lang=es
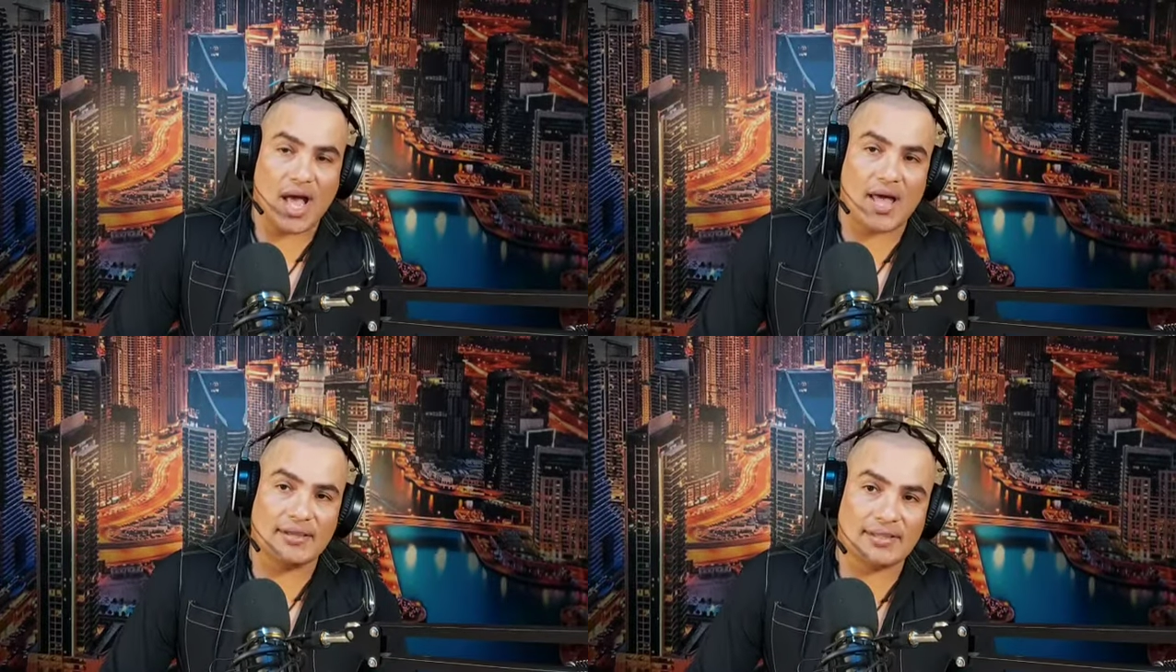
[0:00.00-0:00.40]

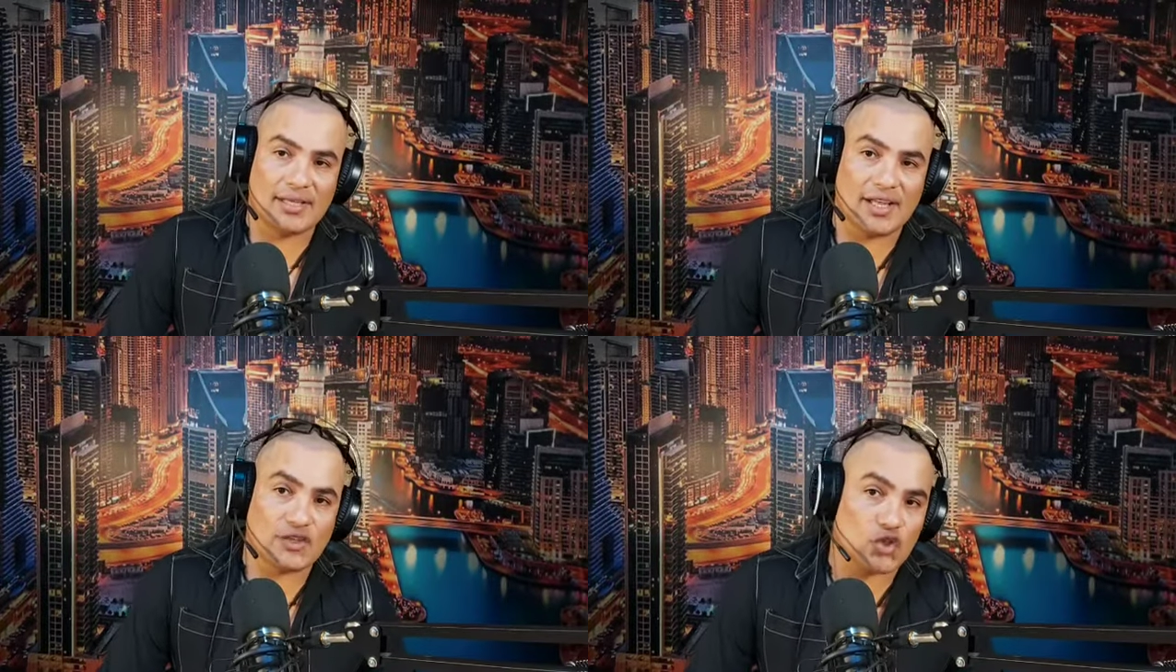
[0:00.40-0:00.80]
ante
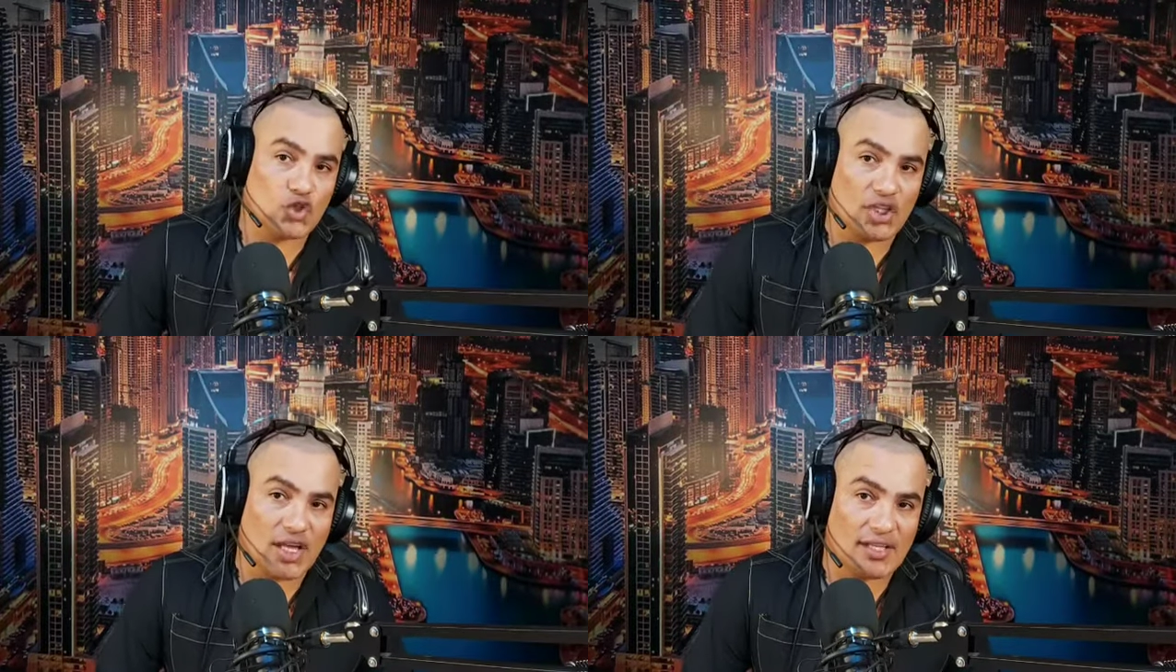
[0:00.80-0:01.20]
la
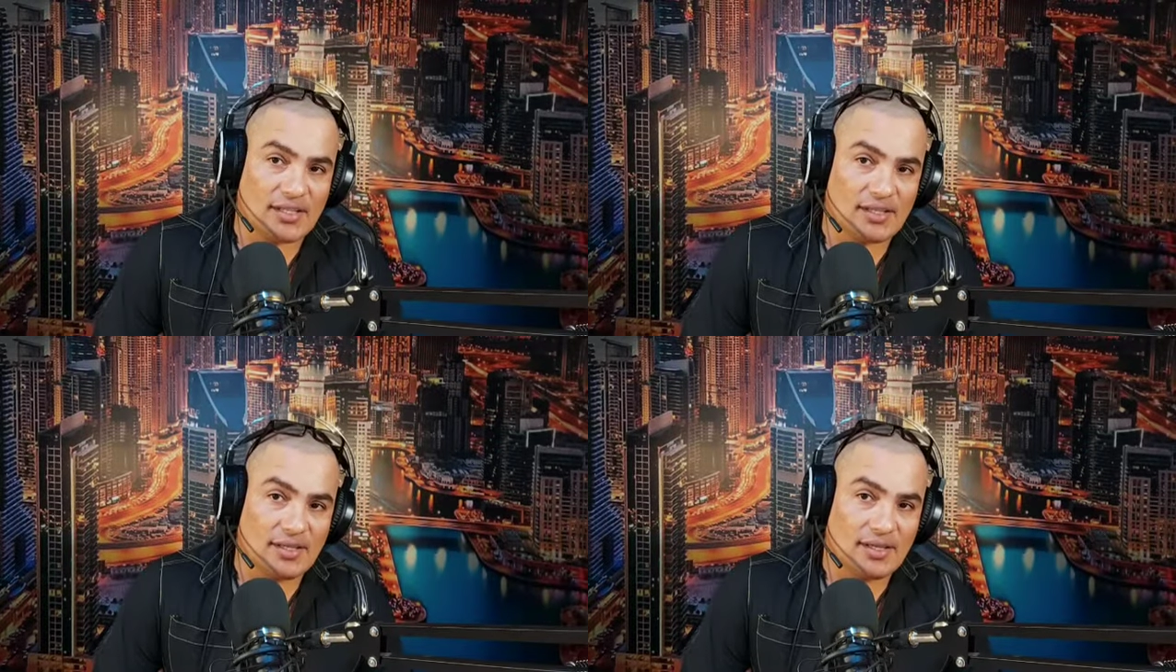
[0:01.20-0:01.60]
sociedad
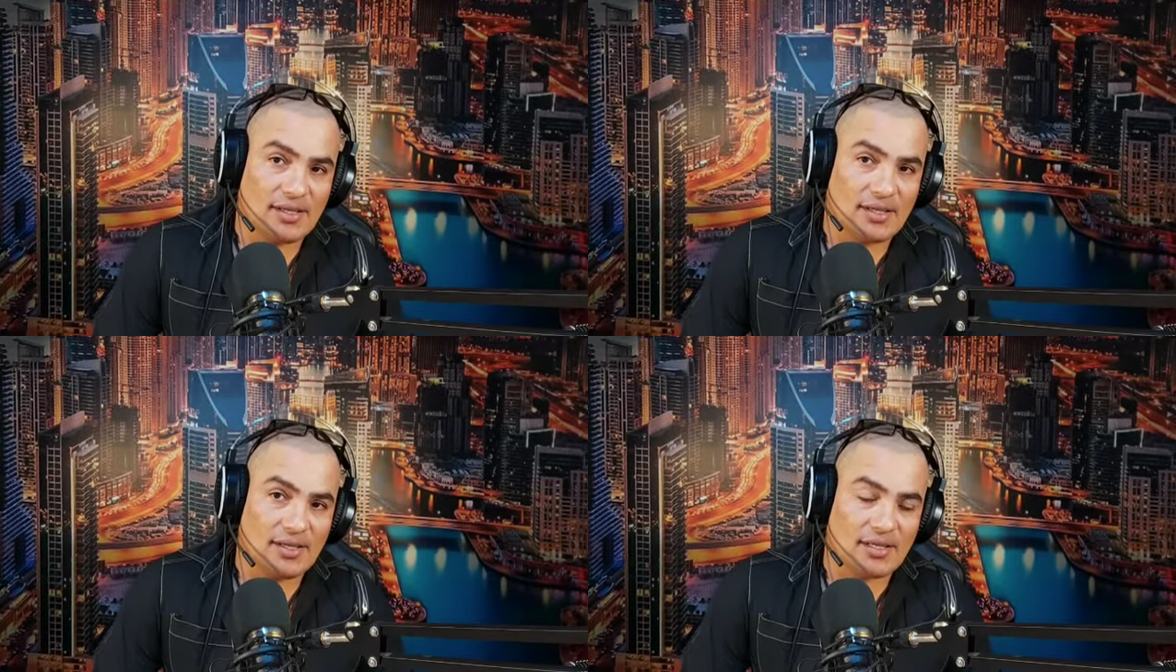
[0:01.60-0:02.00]

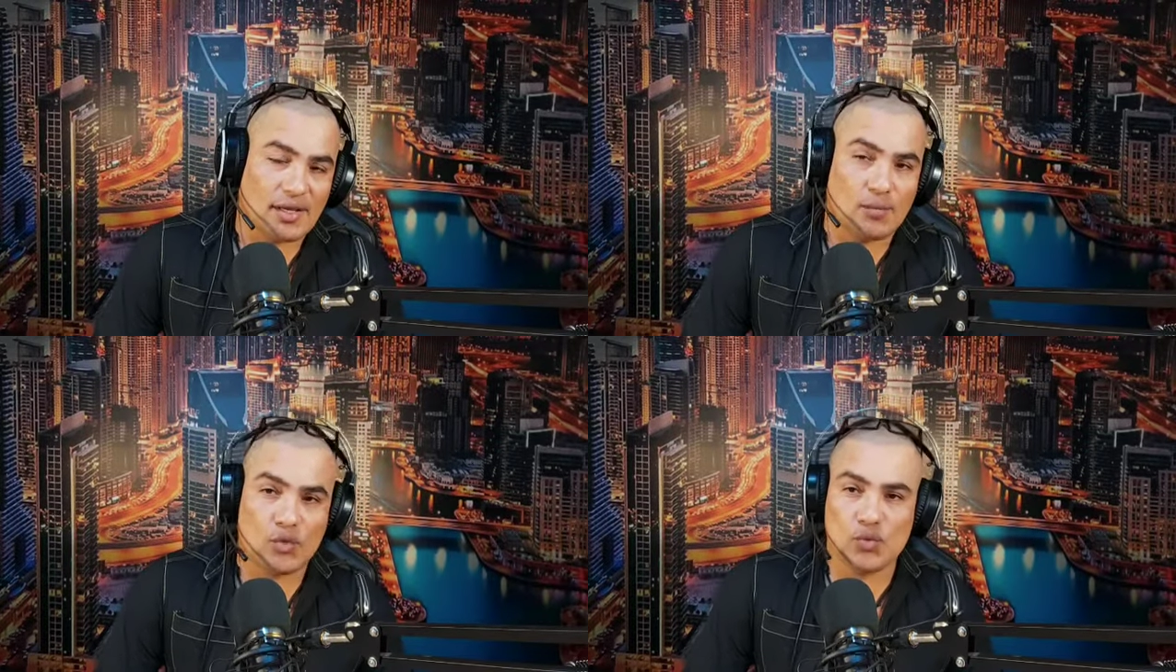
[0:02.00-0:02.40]

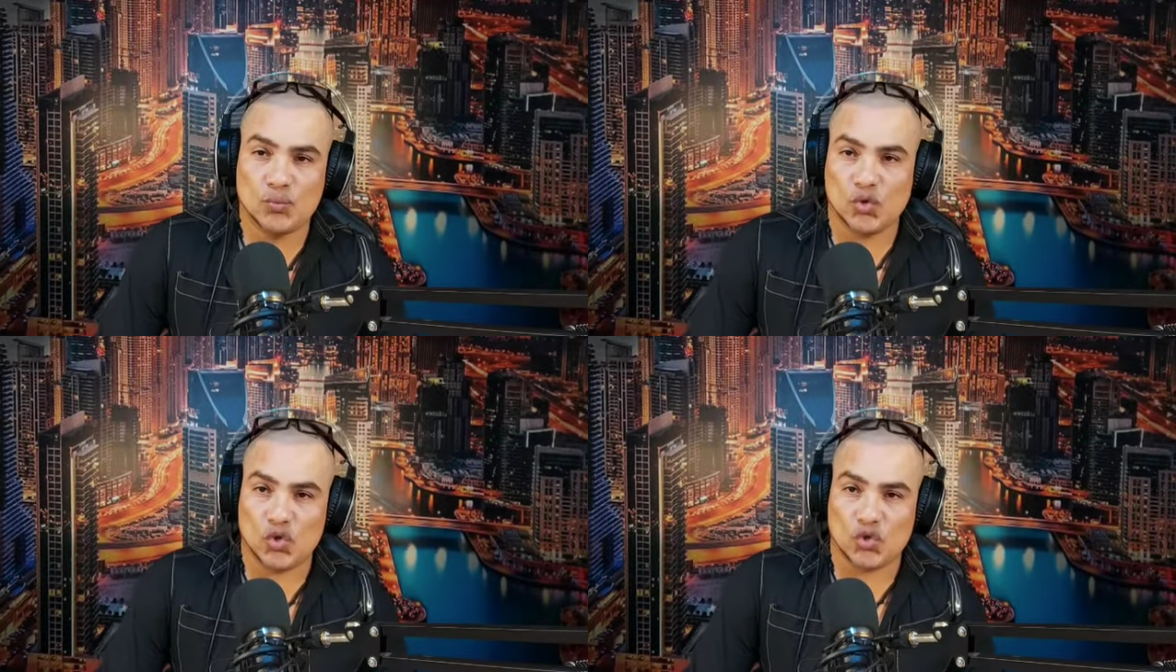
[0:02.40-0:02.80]
que muy
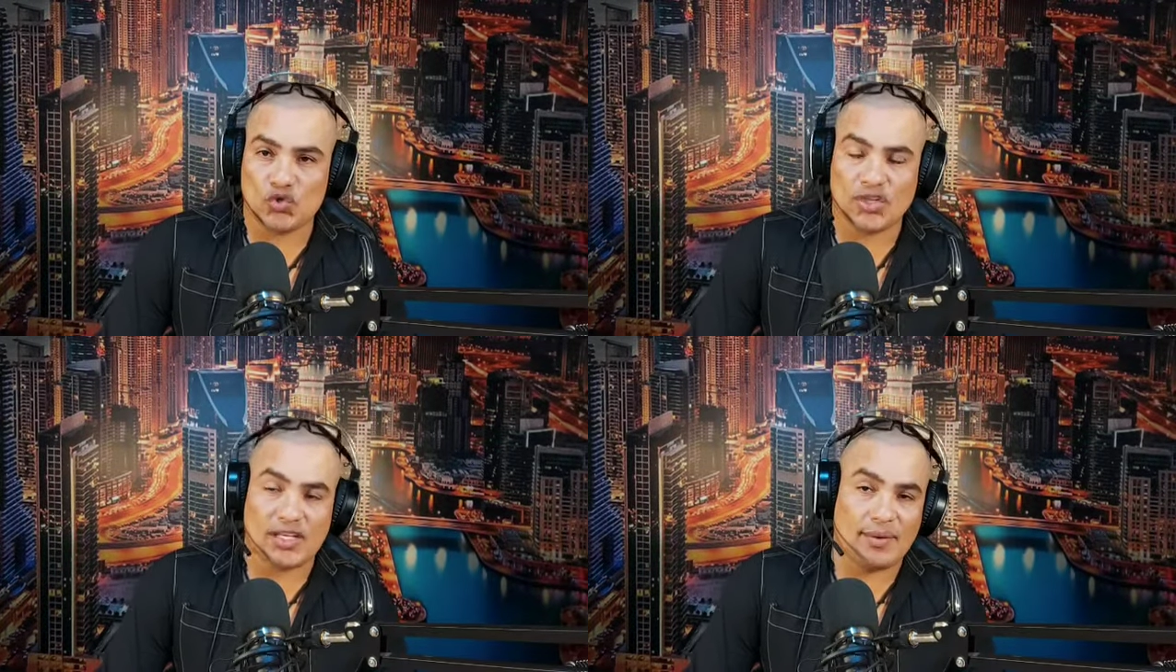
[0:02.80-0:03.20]

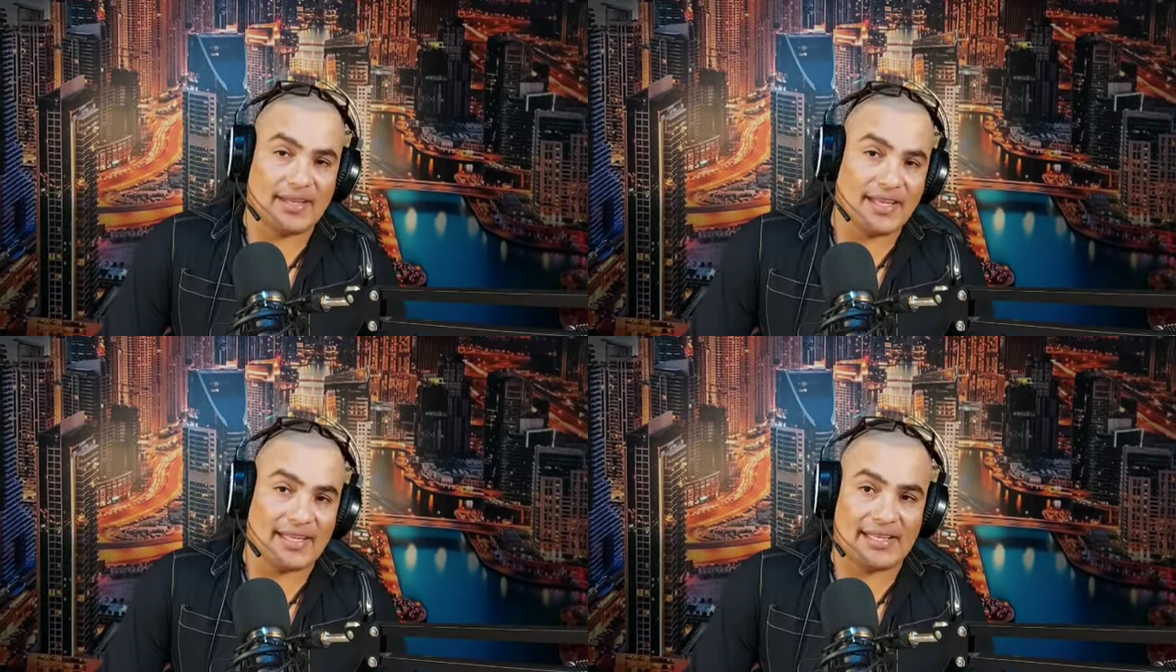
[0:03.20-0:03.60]
pocos de que
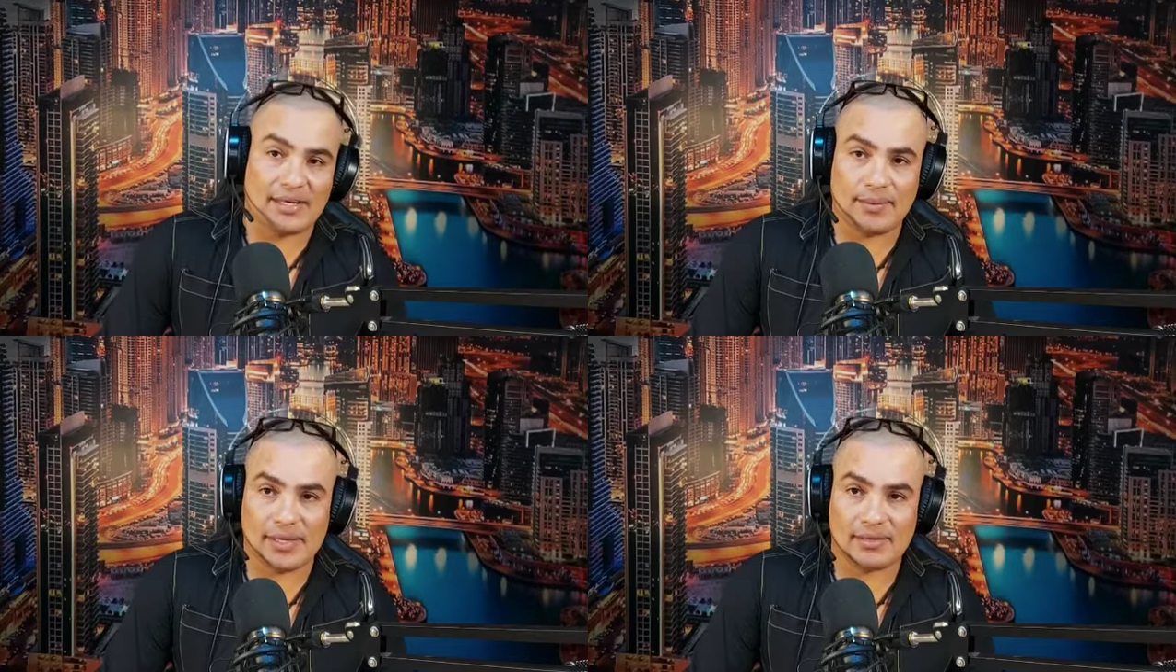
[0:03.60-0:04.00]
van a
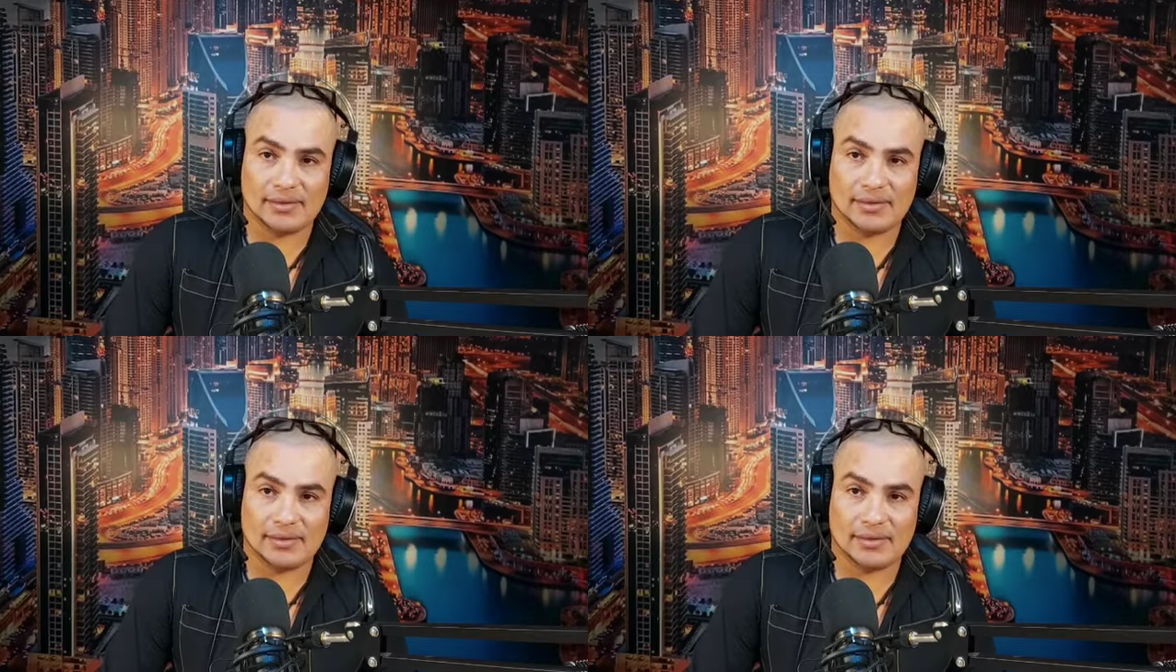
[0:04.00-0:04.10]
querer ver.